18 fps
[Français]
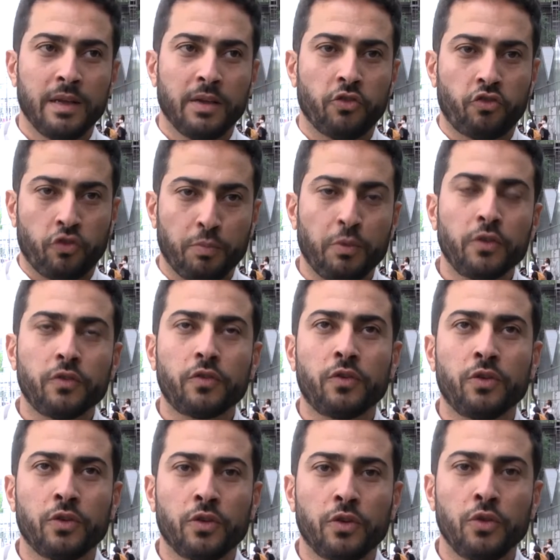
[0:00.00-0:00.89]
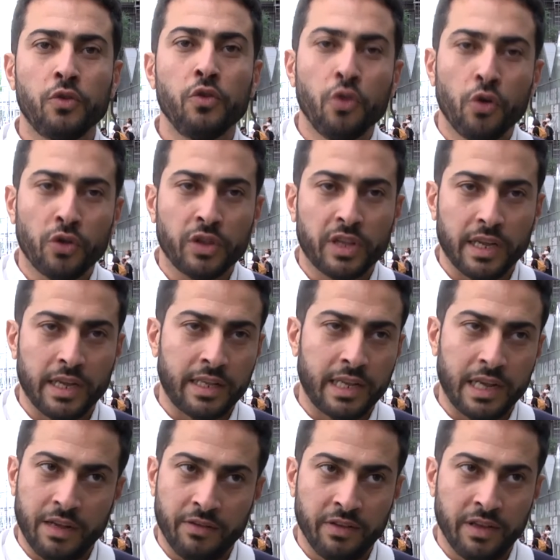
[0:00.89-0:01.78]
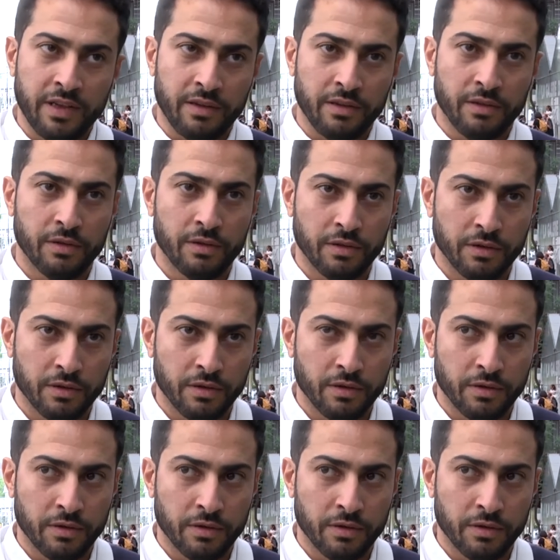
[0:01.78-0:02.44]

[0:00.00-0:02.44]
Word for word: Je pense que Nantes, à travers euh,